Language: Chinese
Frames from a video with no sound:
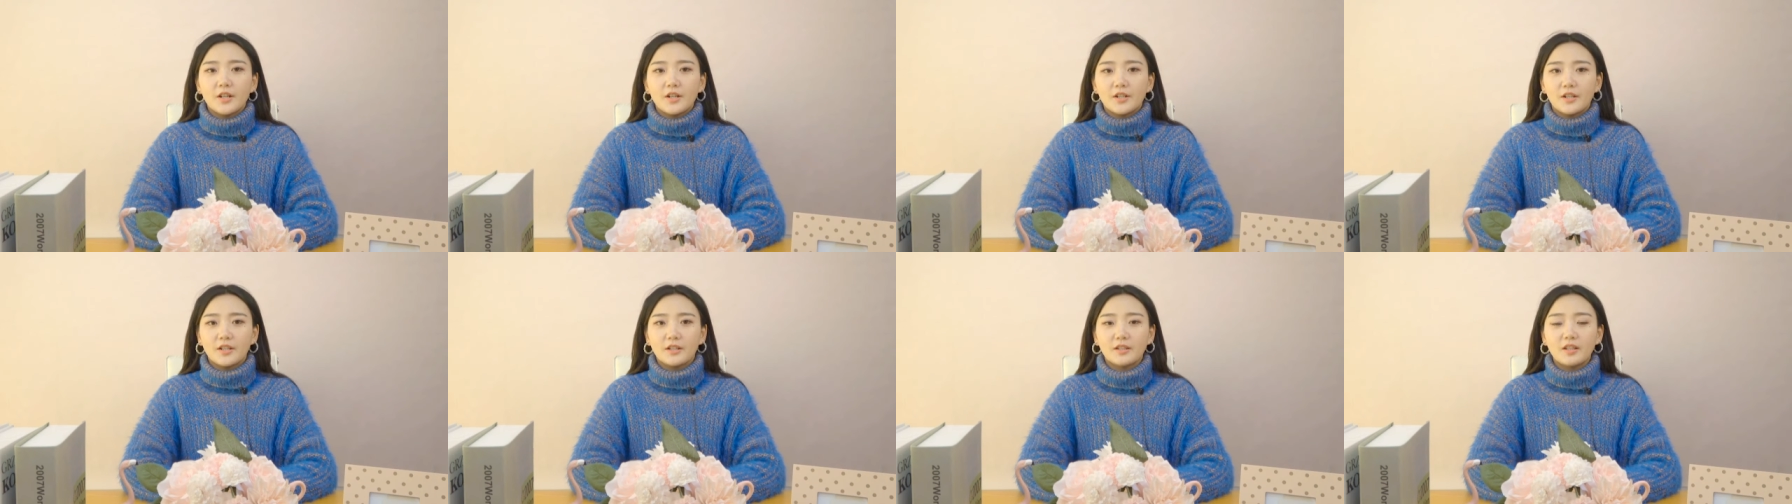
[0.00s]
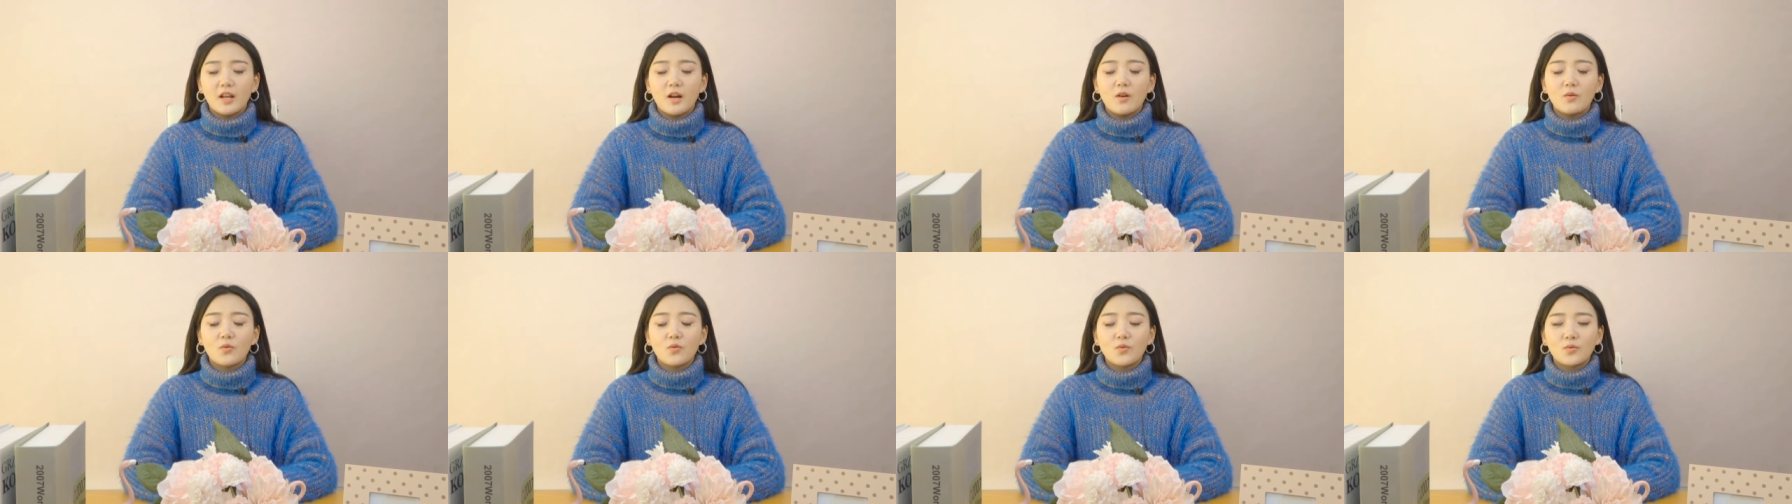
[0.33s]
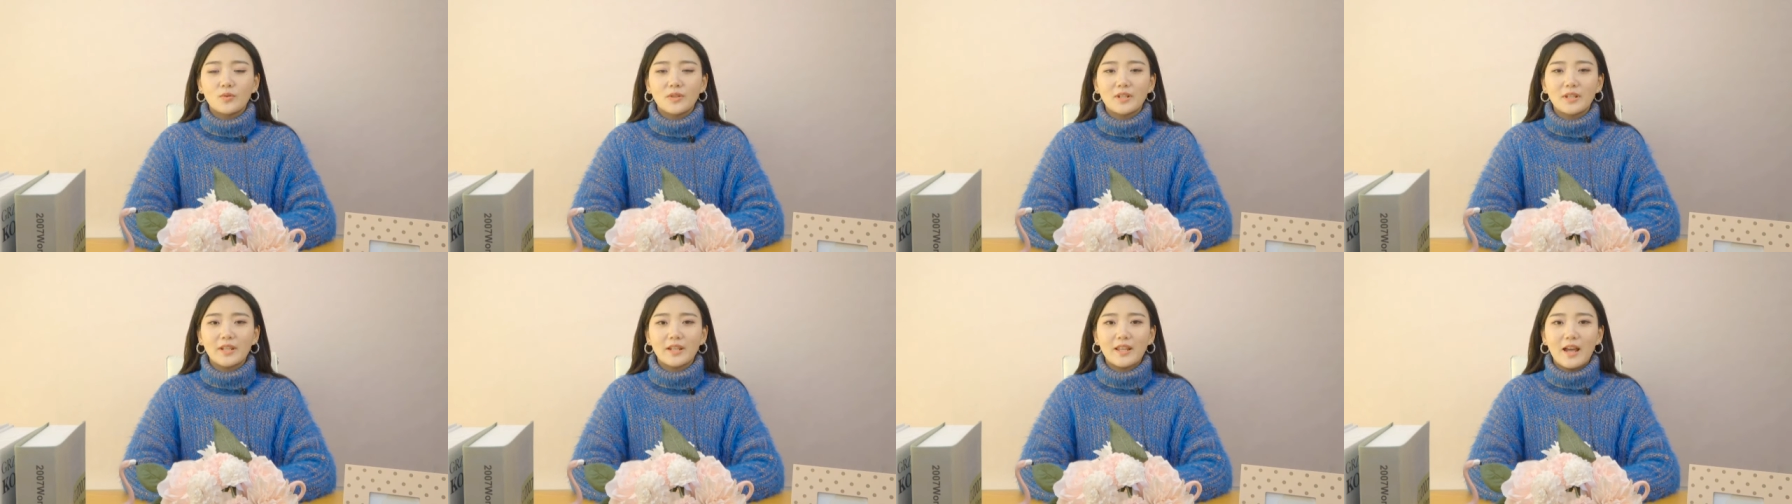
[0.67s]
深到
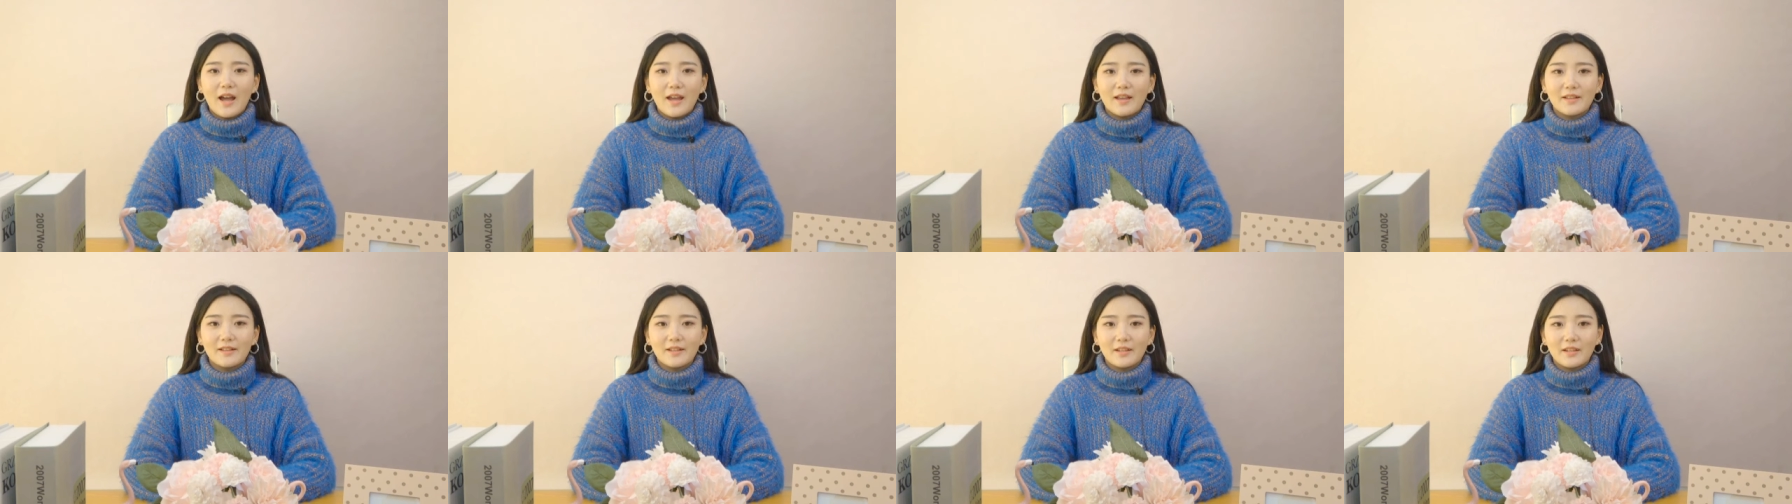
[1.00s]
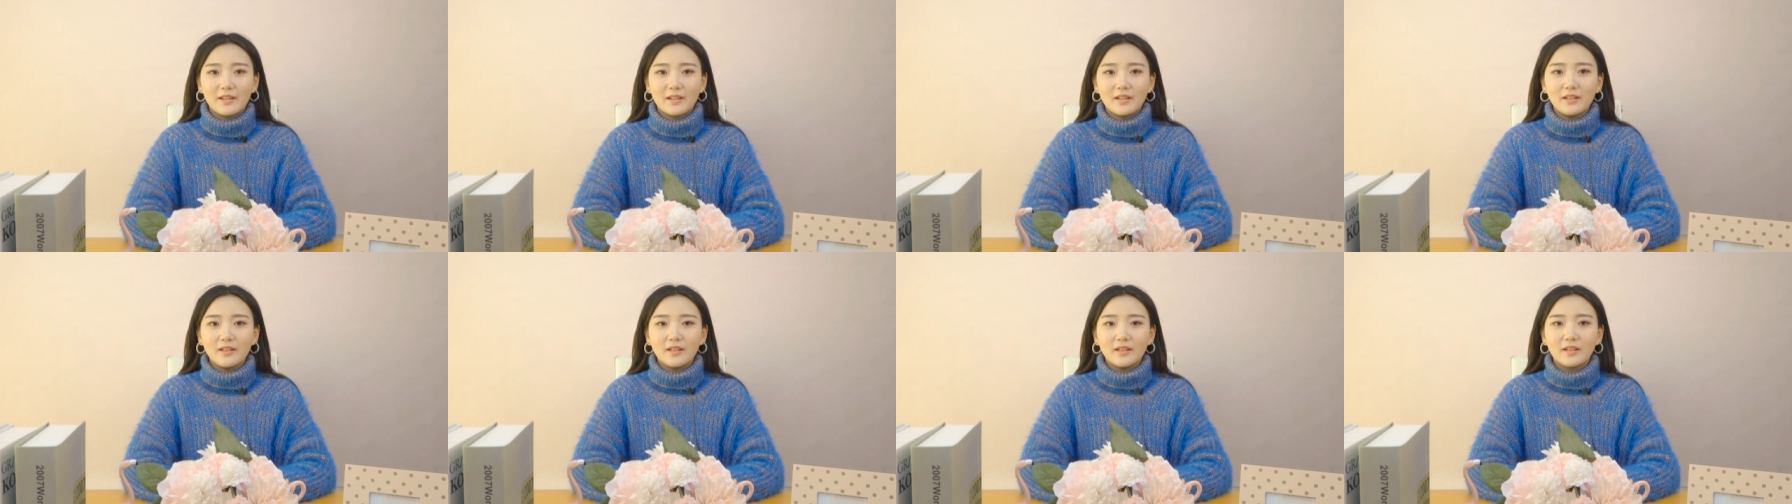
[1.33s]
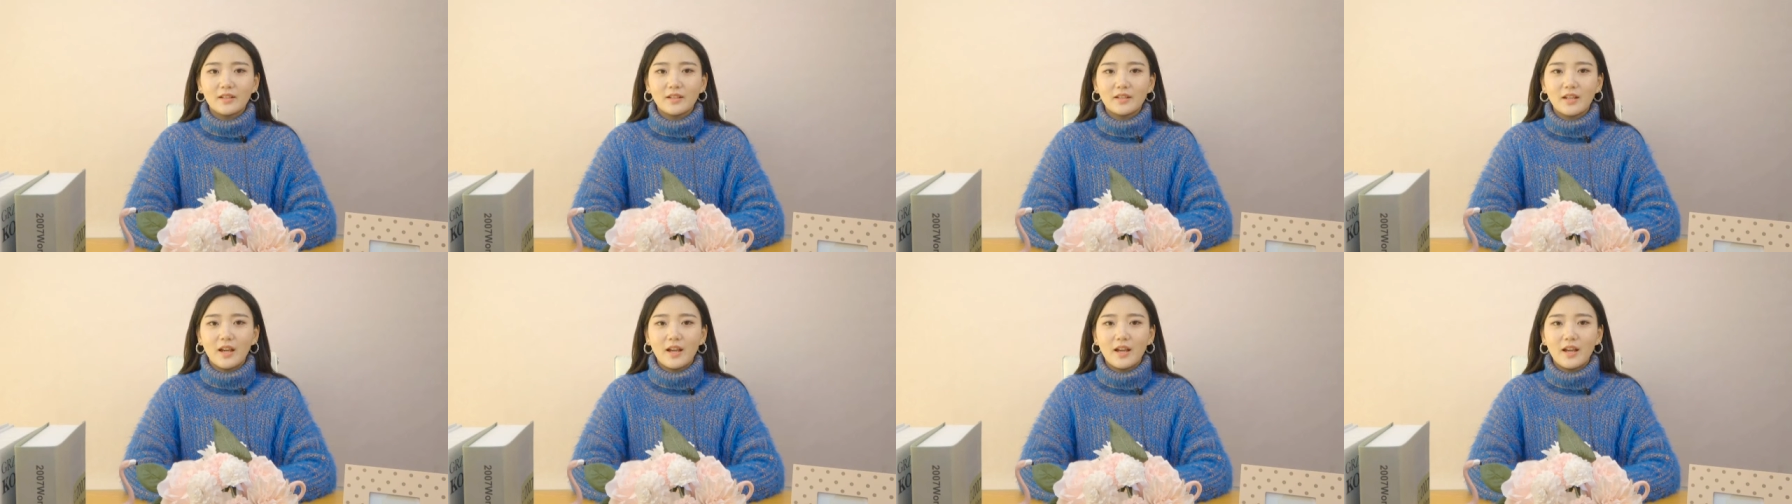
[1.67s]
骨子里的爱情，应